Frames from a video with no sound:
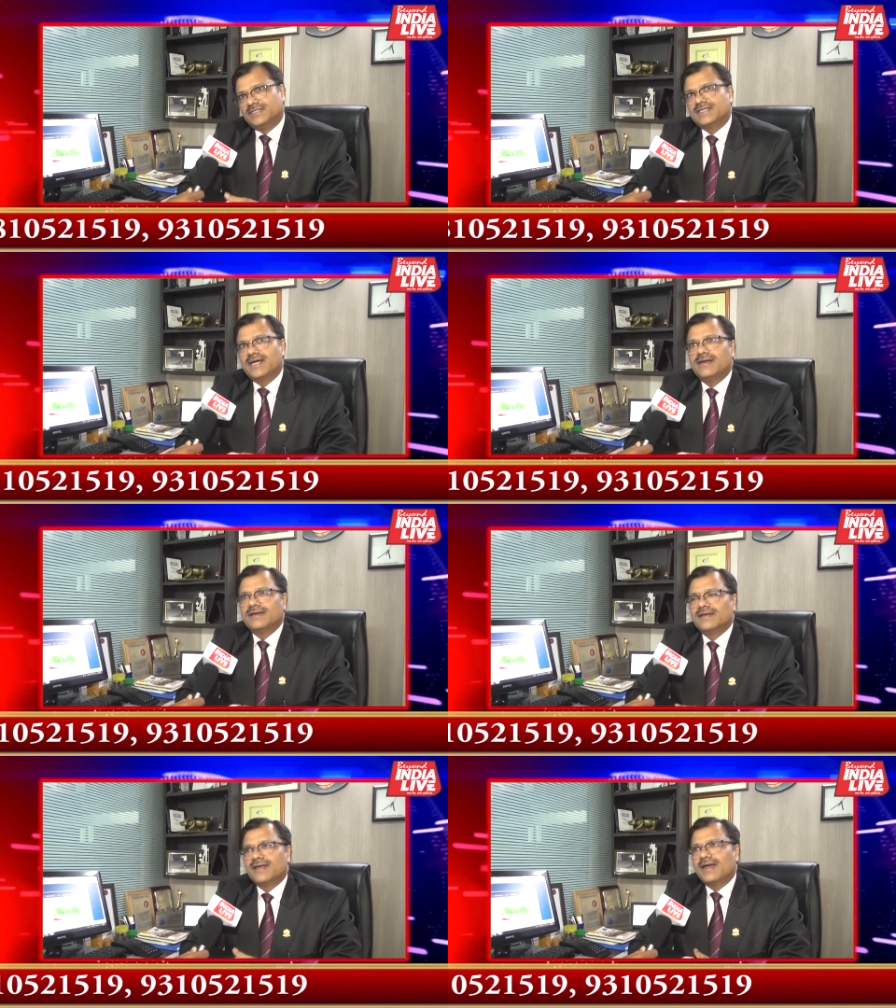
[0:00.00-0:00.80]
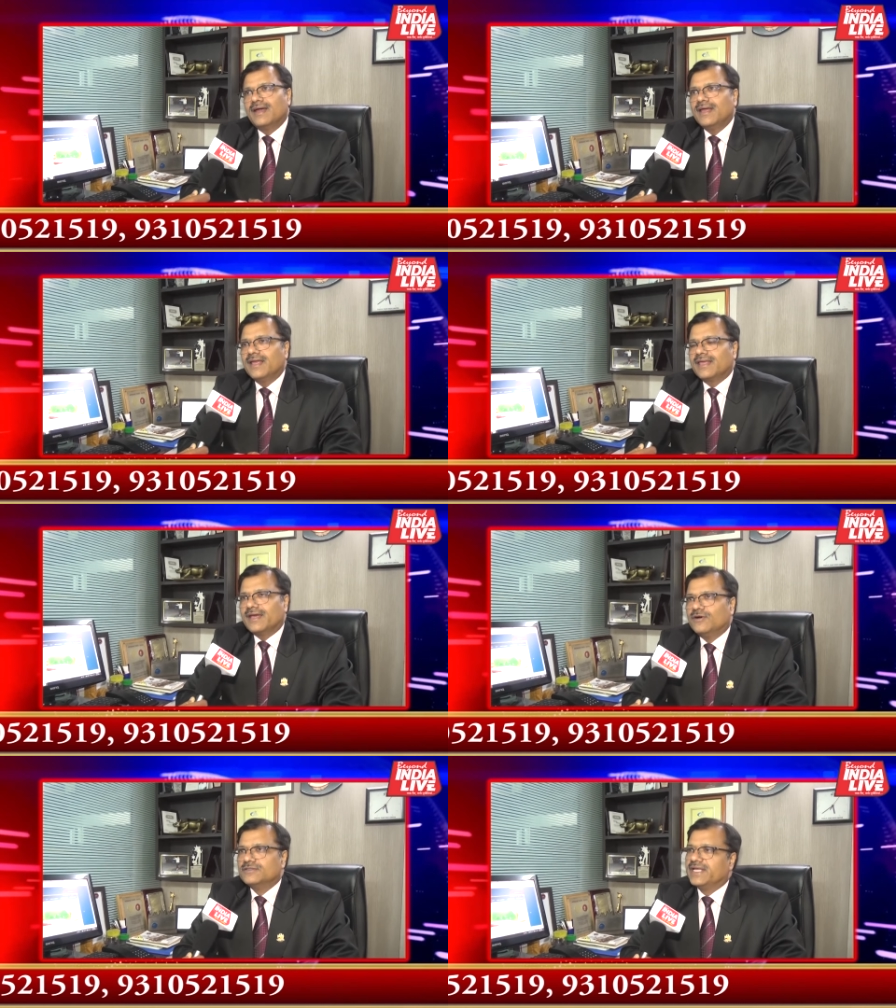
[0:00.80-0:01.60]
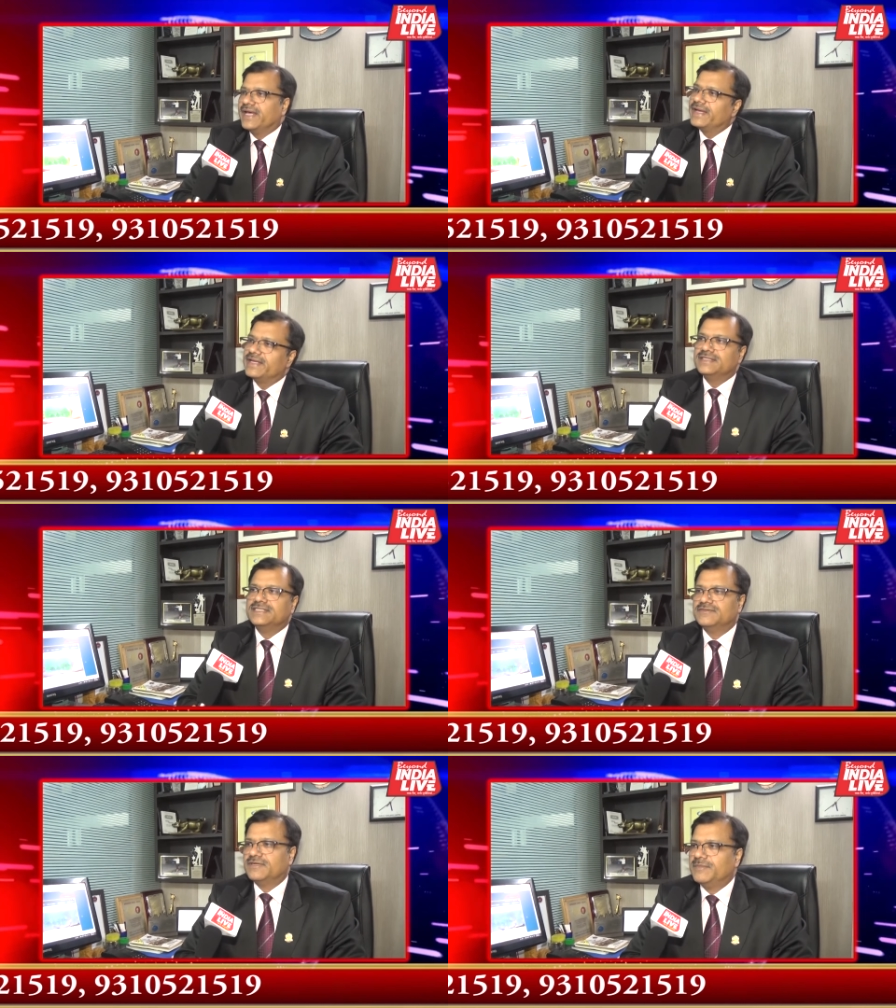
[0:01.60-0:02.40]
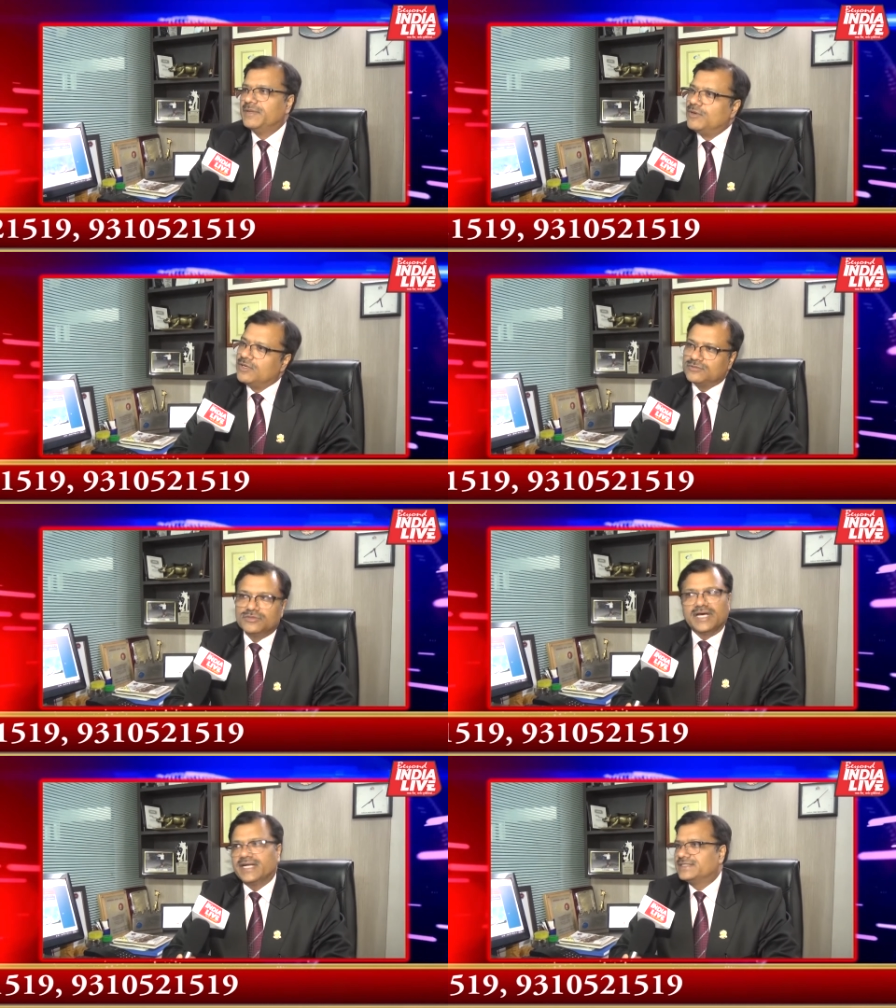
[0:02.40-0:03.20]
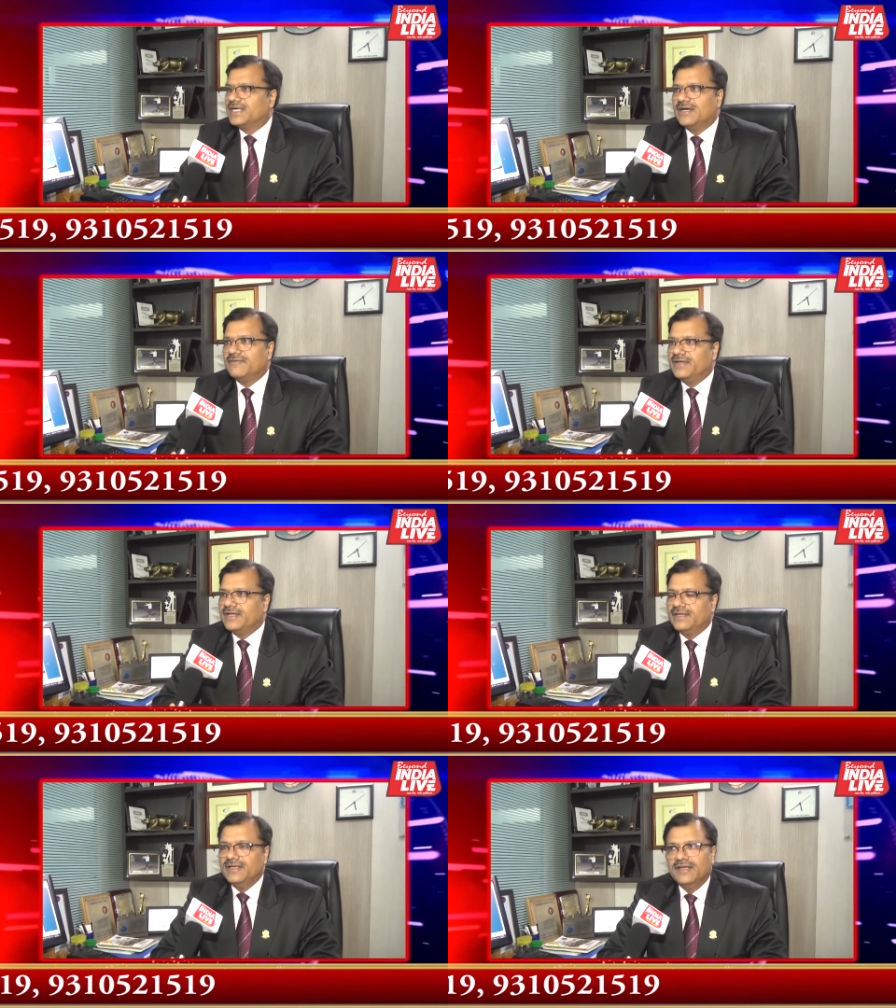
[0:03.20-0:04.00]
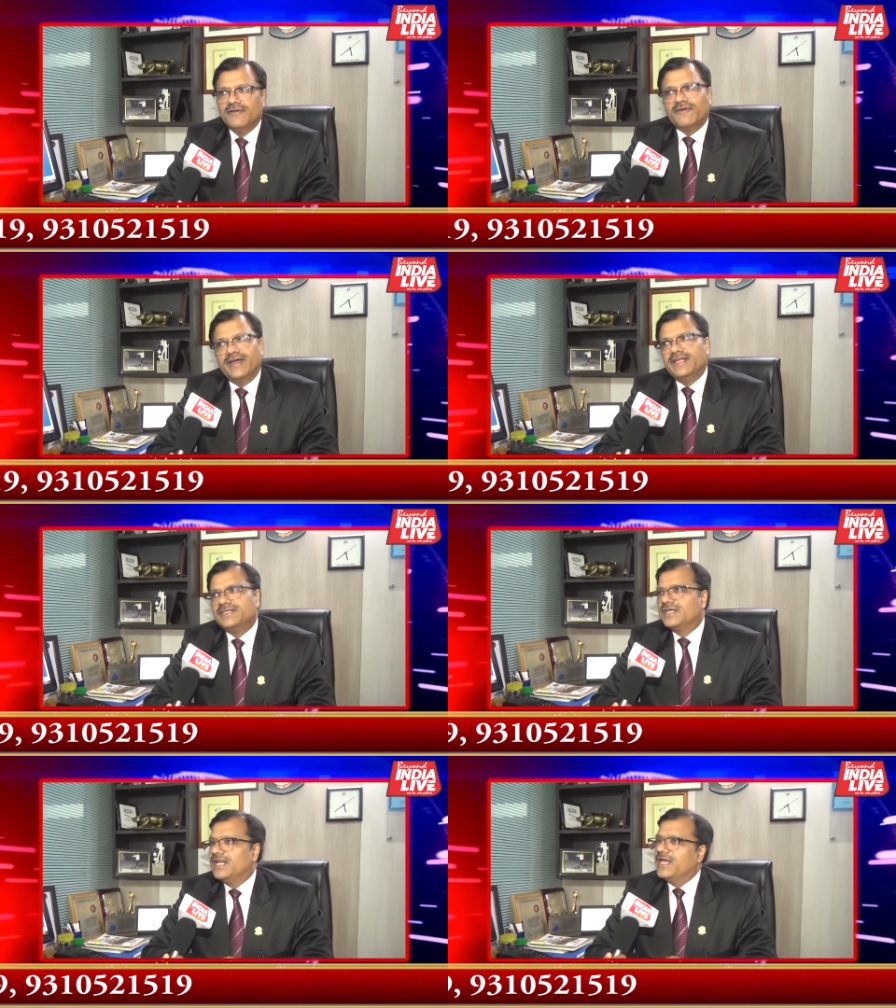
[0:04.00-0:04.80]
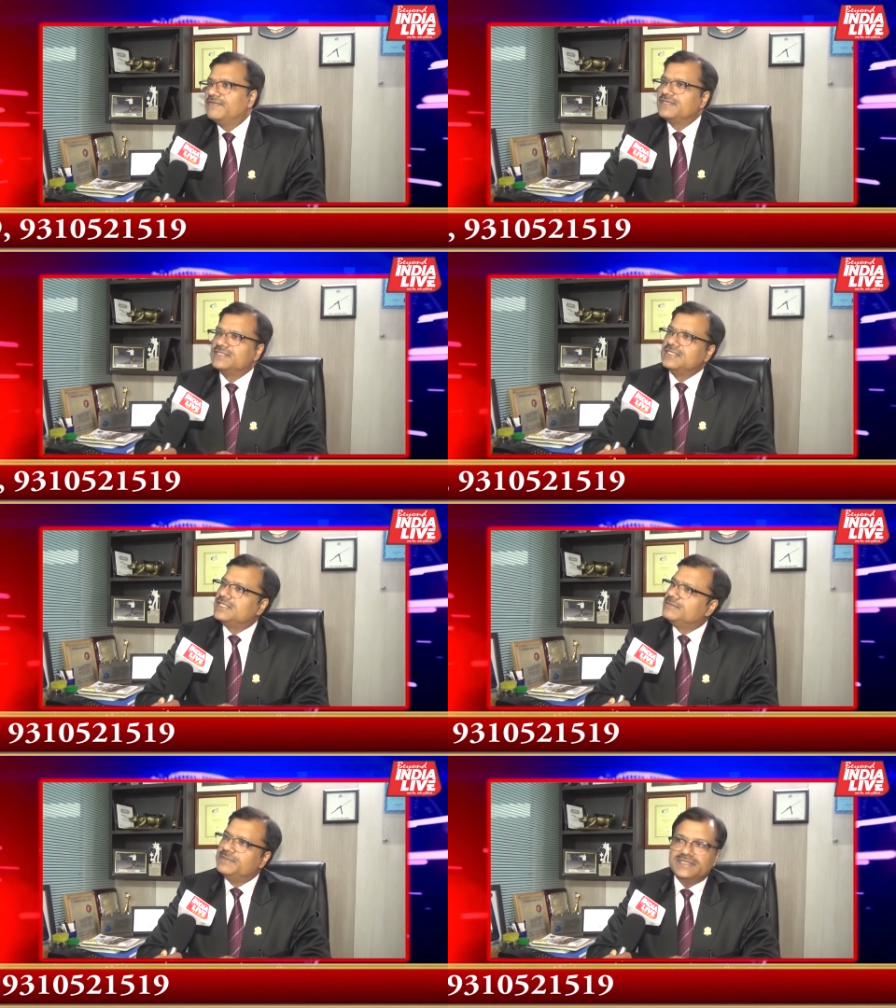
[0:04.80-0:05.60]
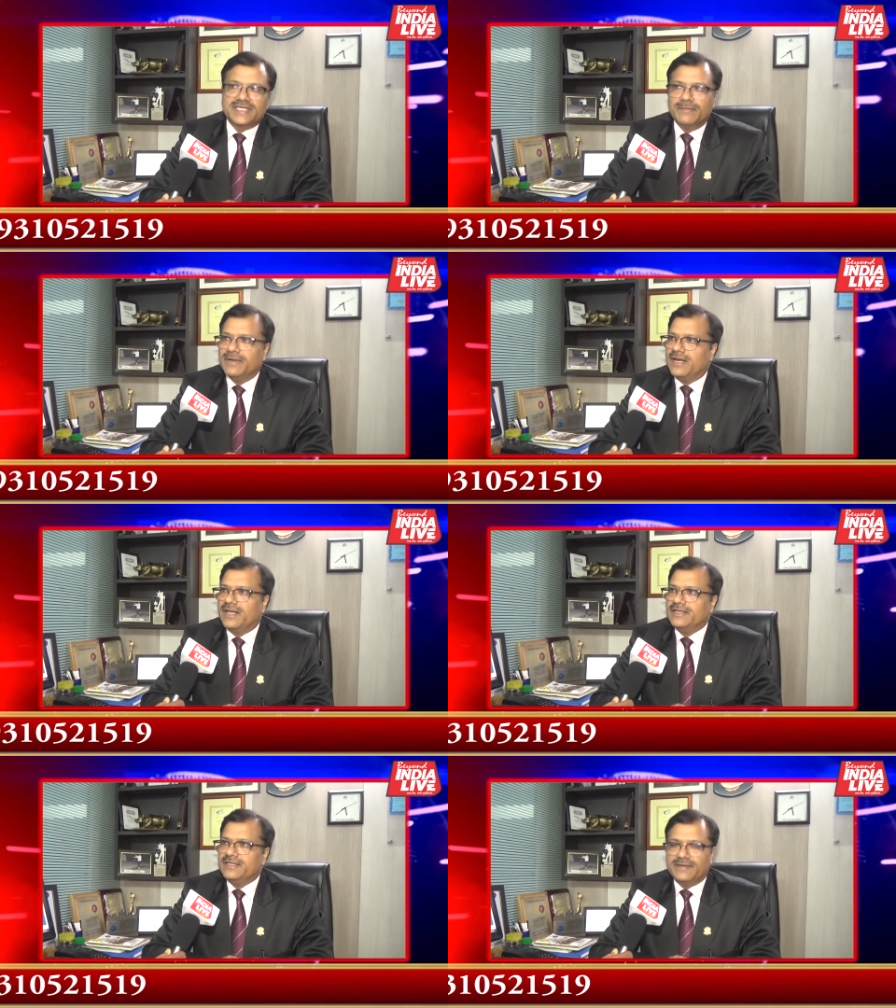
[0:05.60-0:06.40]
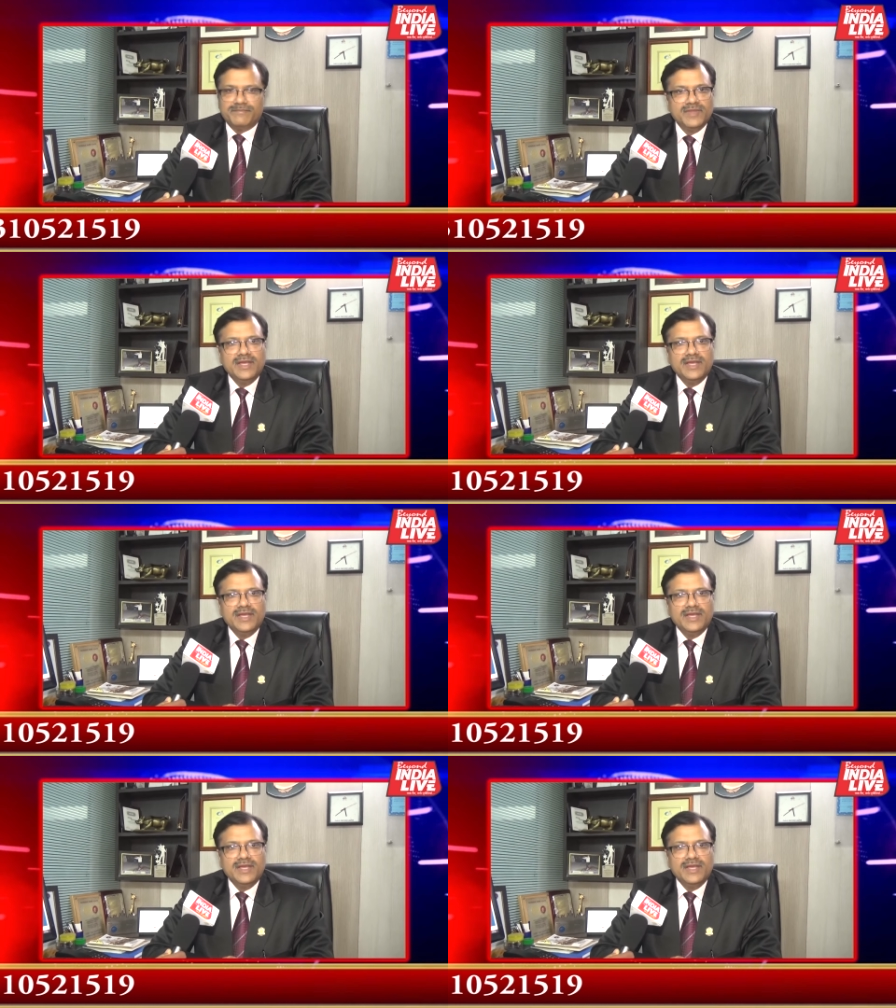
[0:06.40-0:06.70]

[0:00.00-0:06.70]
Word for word: अच्छा हाँ हाँ क्या होता है कि जीवन में बहुत उतार चढ़ाव है जी फाइनेंशियल लाइफ किसी की भी स्टेबल नहीं है जी